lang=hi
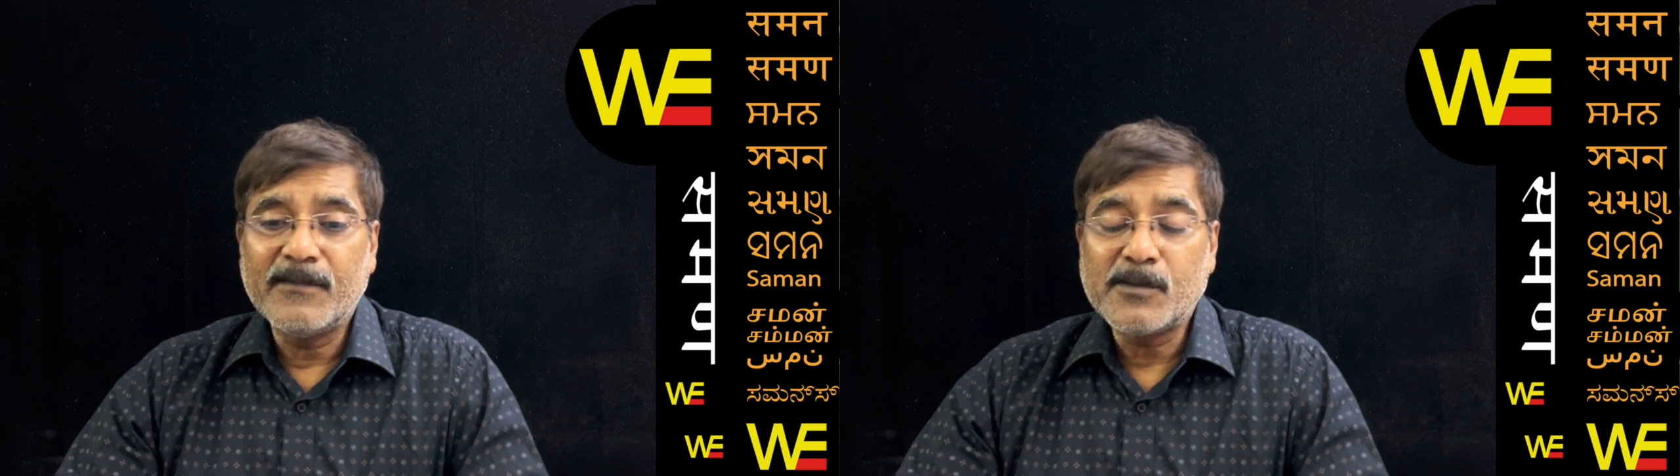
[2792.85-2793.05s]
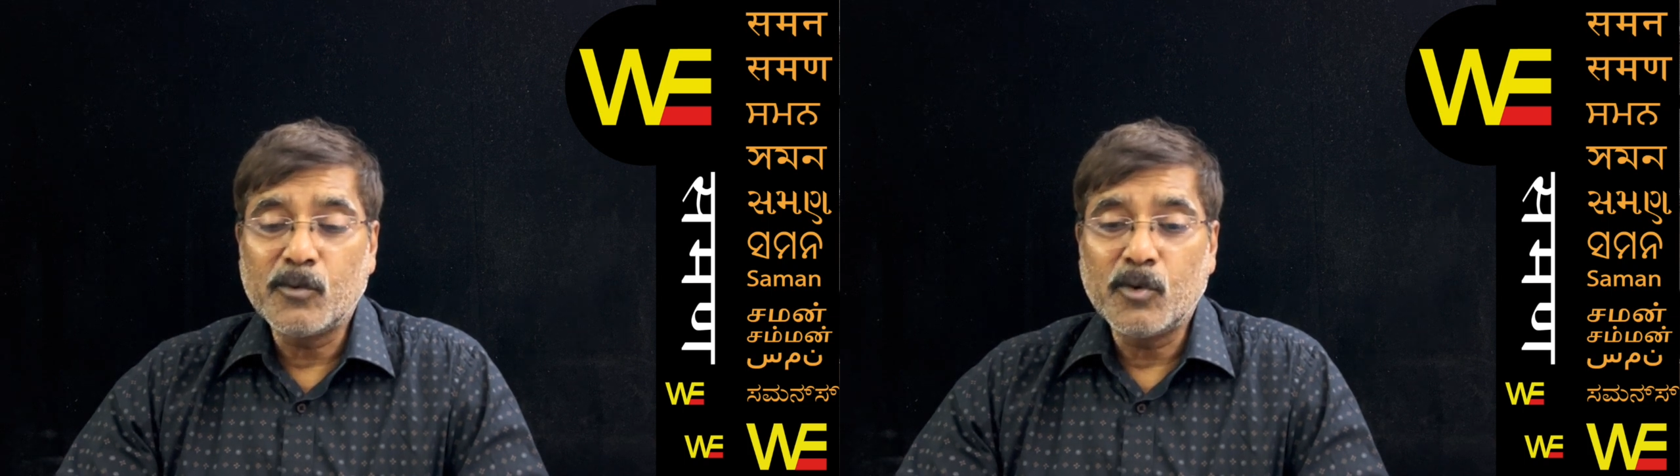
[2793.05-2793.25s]

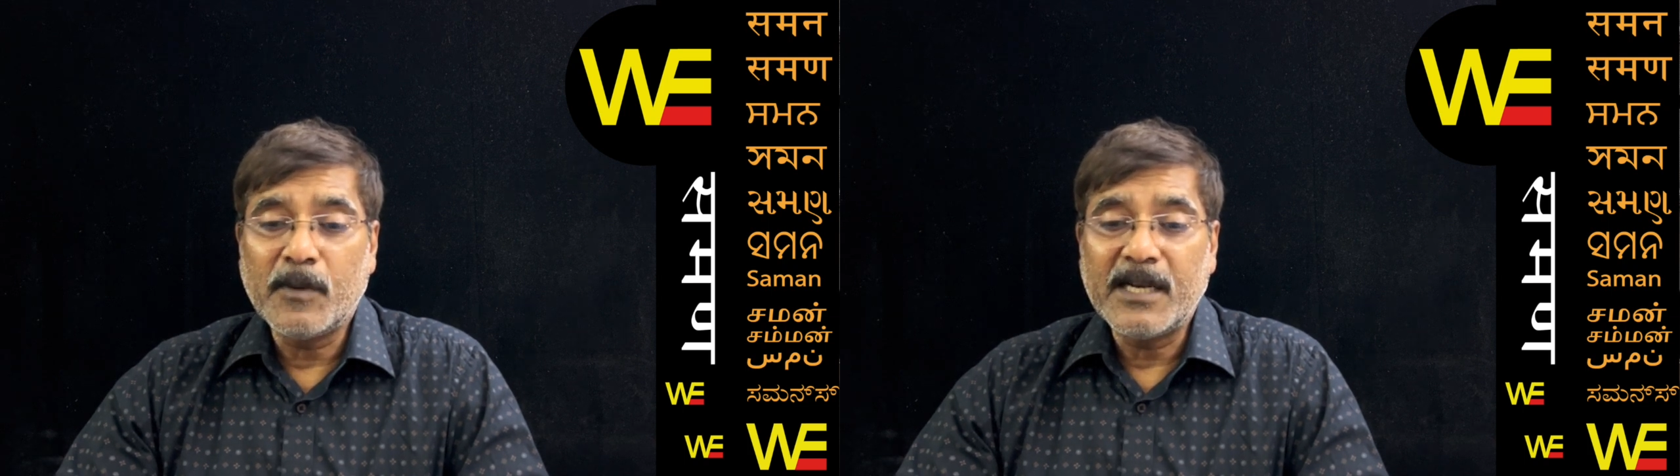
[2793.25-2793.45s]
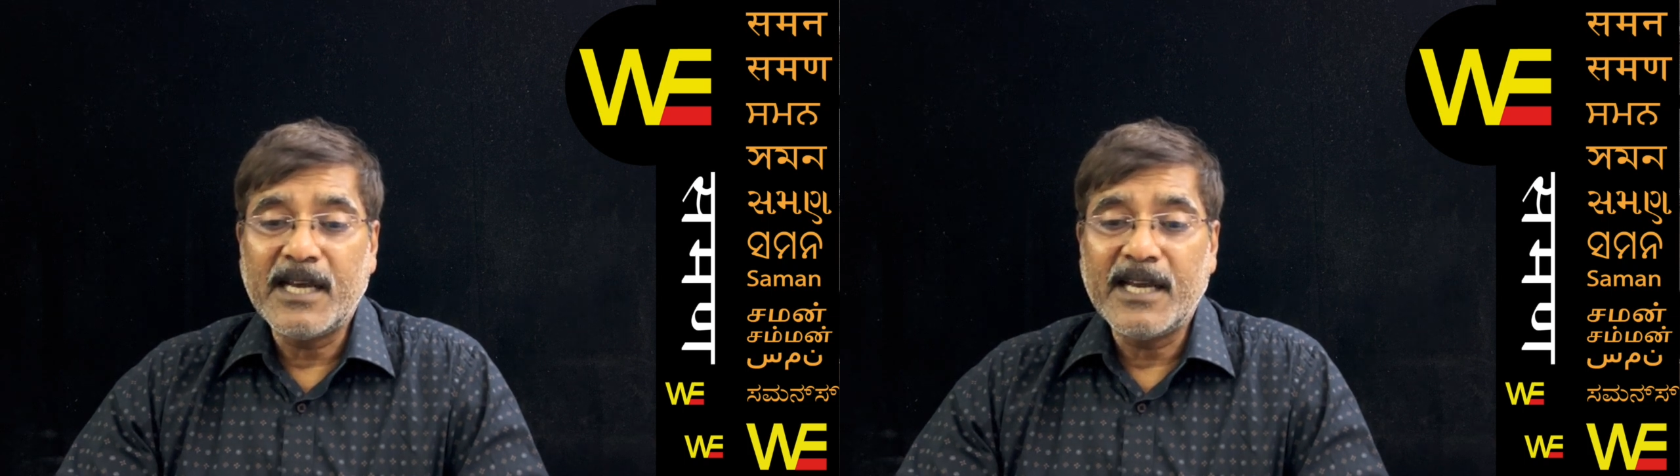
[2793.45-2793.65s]
विश्वगुरु
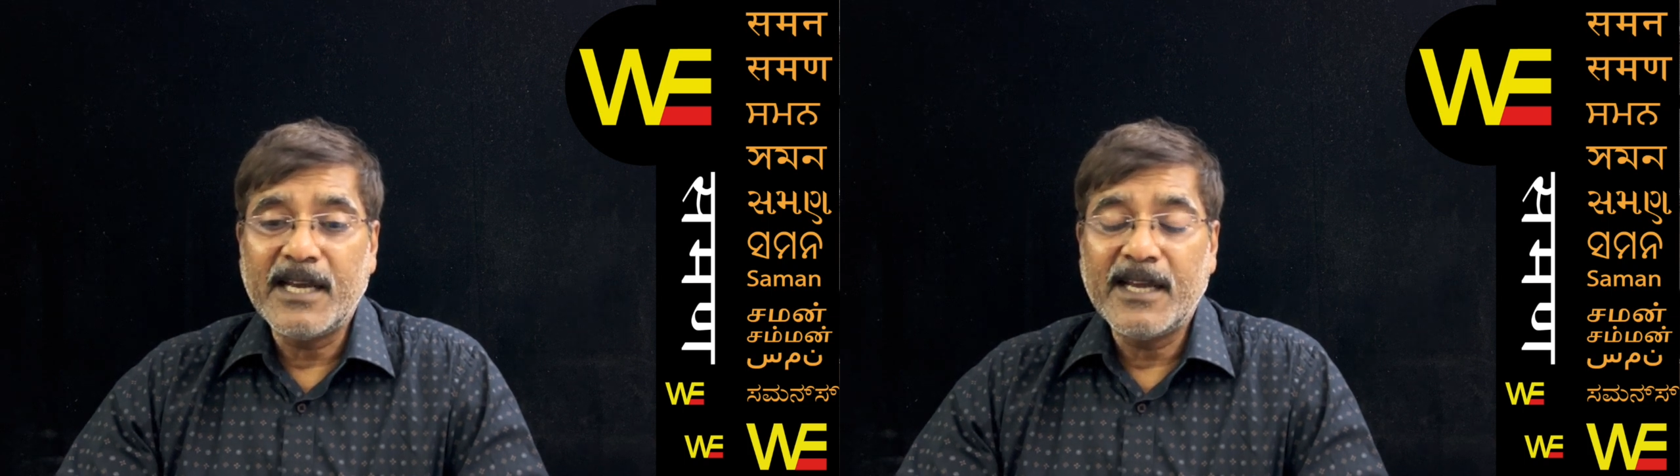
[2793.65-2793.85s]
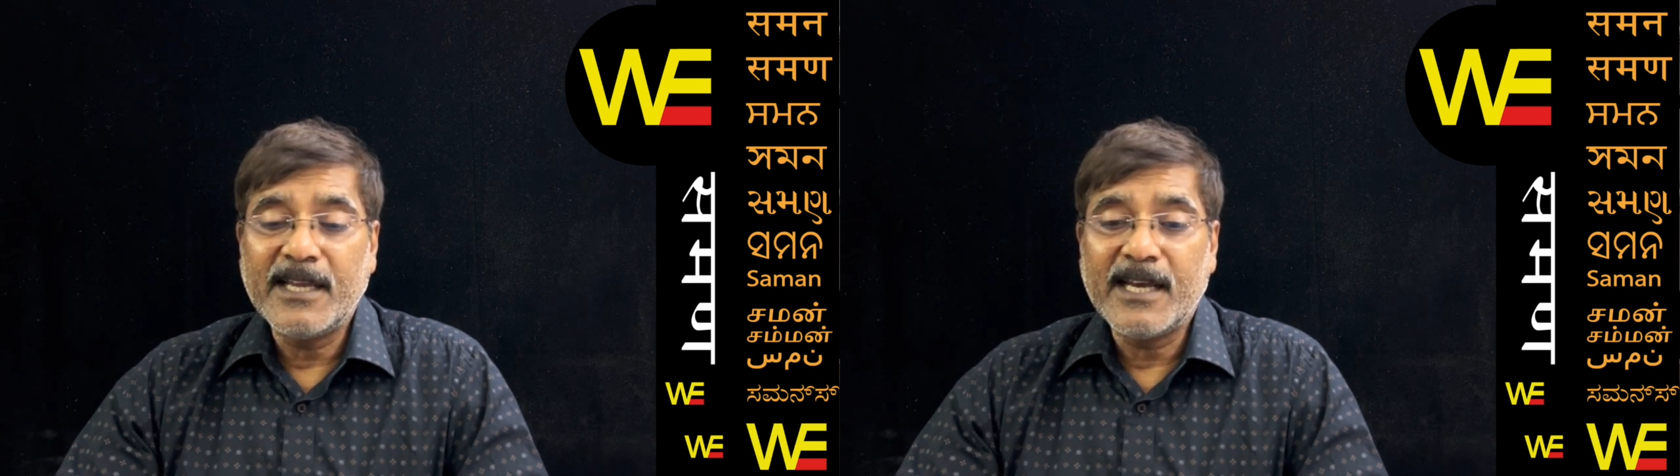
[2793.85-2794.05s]
बनना
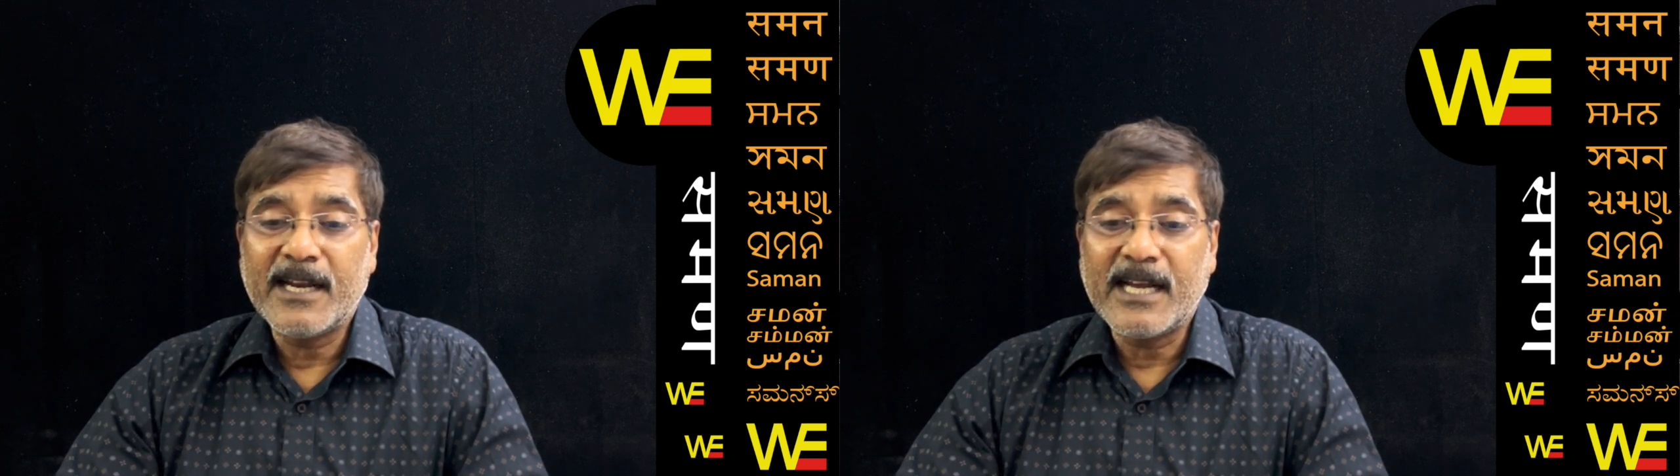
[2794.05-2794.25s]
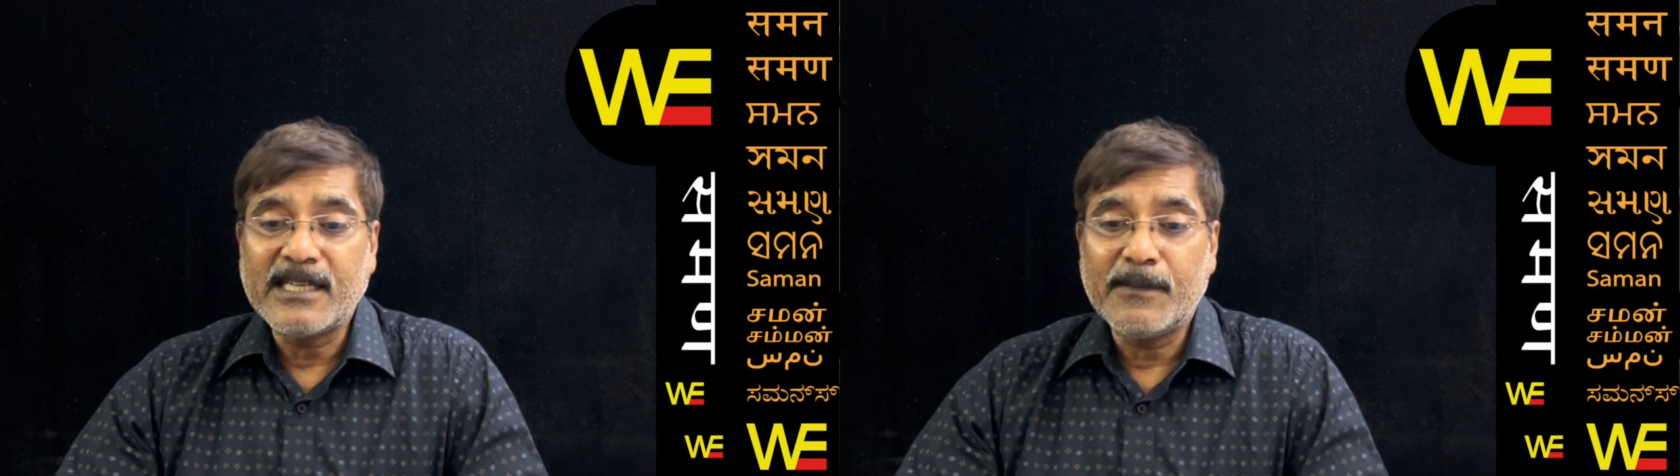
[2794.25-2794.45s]
है या राजा